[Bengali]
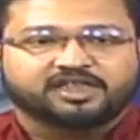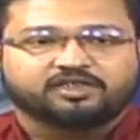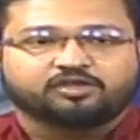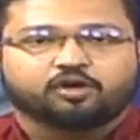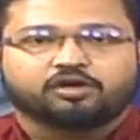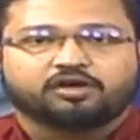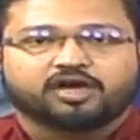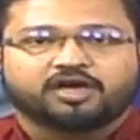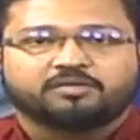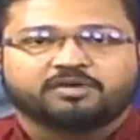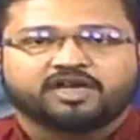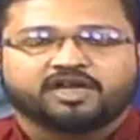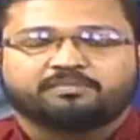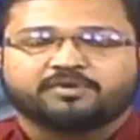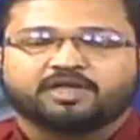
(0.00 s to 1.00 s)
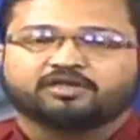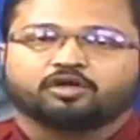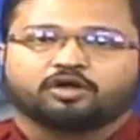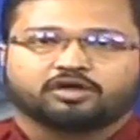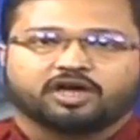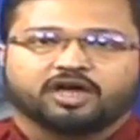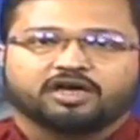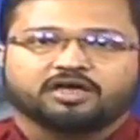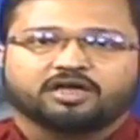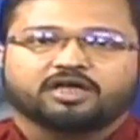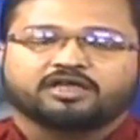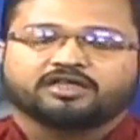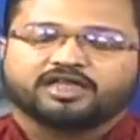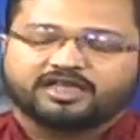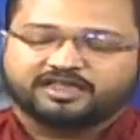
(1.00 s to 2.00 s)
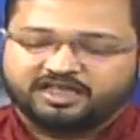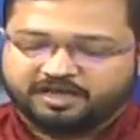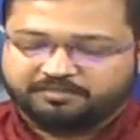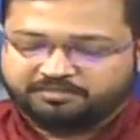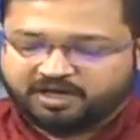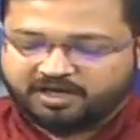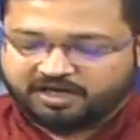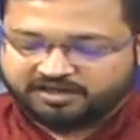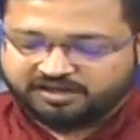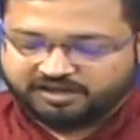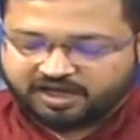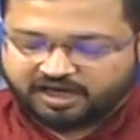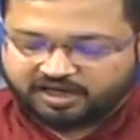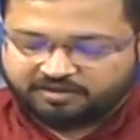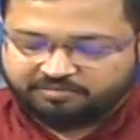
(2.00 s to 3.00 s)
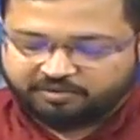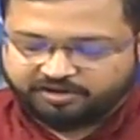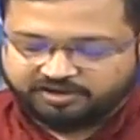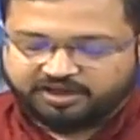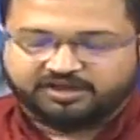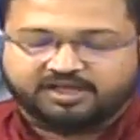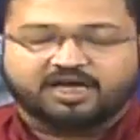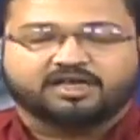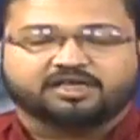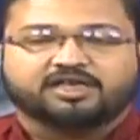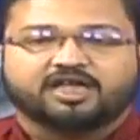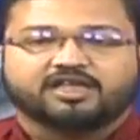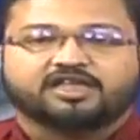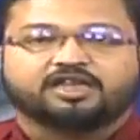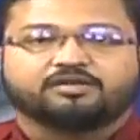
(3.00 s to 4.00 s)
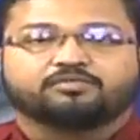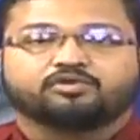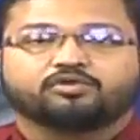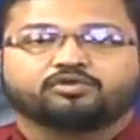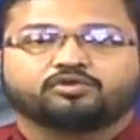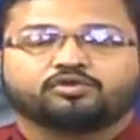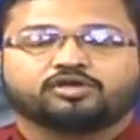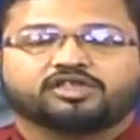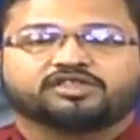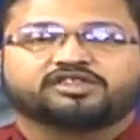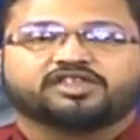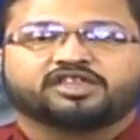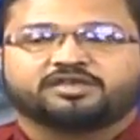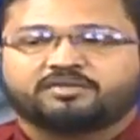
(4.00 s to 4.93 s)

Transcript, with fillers: দরকার মানে আপনার দরকার তাতে আপনার কাছে টাকা পয়সা থাক না থাক বন্ধুর কাছ থেকে বা